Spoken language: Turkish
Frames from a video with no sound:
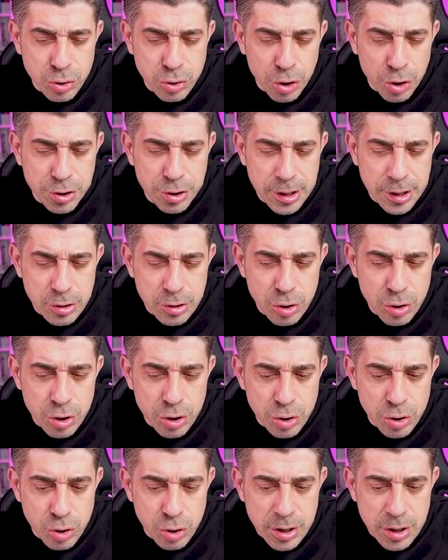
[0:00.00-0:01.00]
4
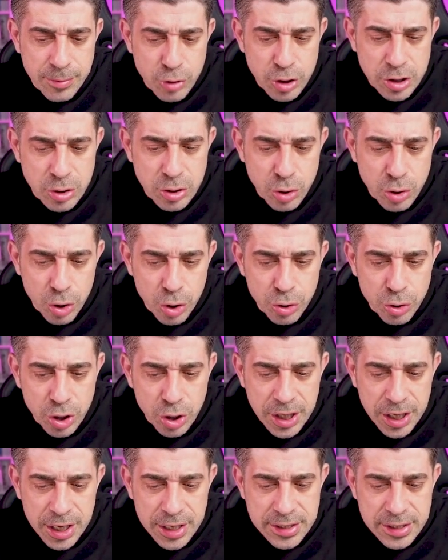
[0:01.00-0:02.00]
yazıyoruz. O zaman burası
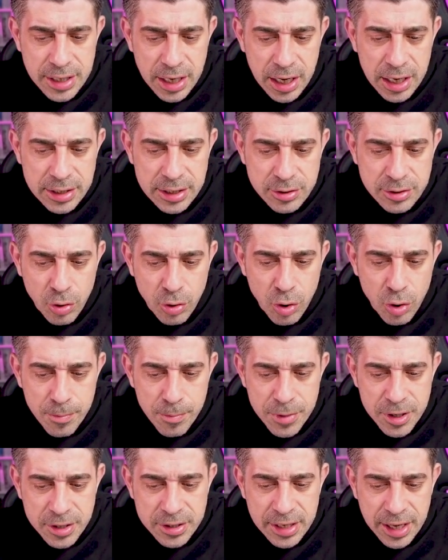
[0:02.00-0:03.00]
4'ün karesi artı
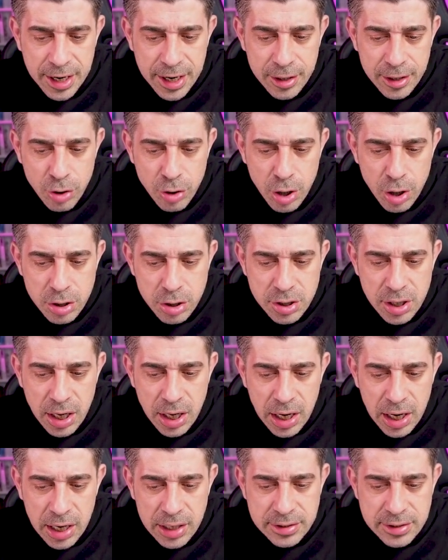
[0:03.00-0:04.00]
11 tane 4
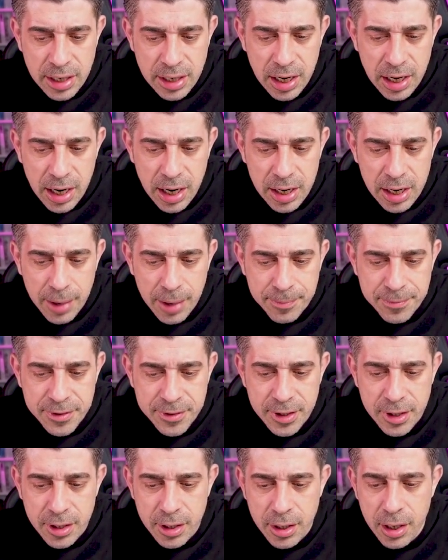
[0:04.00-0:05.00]
artı a
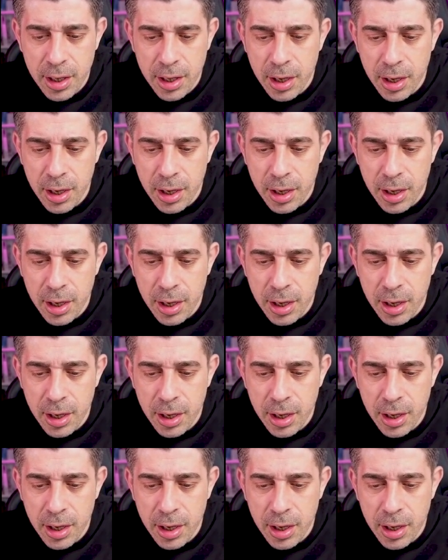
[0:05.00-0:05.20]
yaptı.